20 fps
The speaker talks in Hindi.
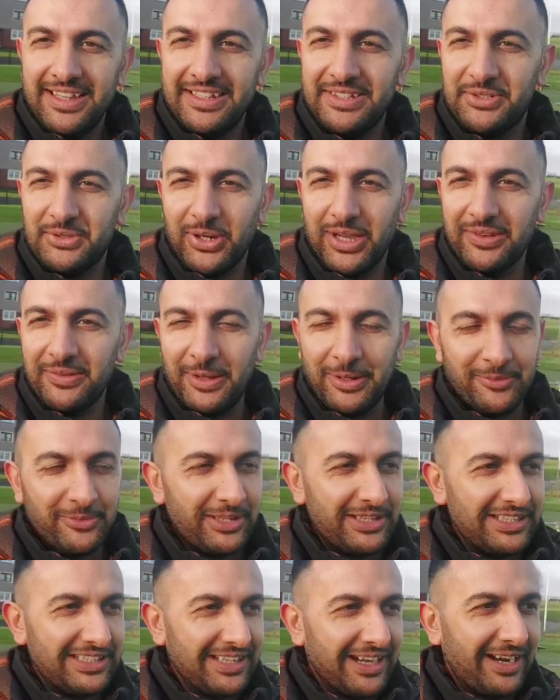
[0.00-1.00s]
इंजॉयमेंट
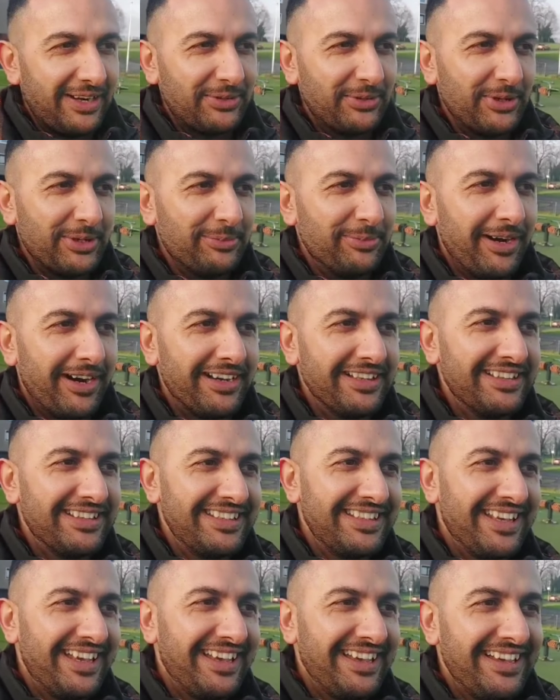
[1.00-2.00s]
वाली यहाँ कोई बात
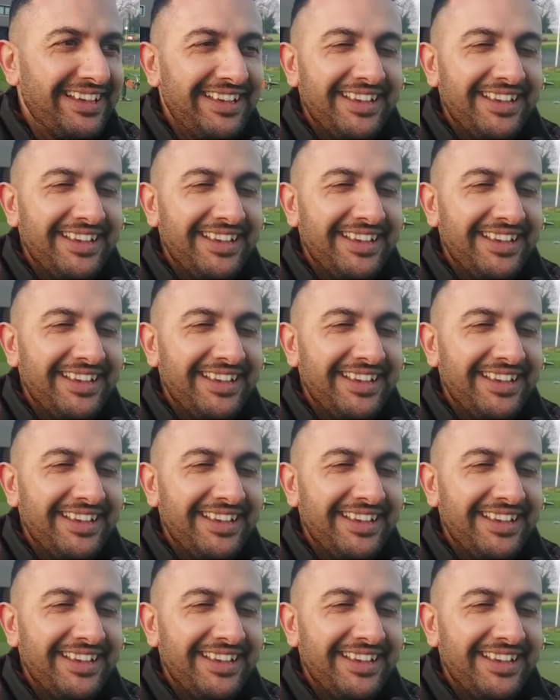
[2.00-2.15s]
नहीं है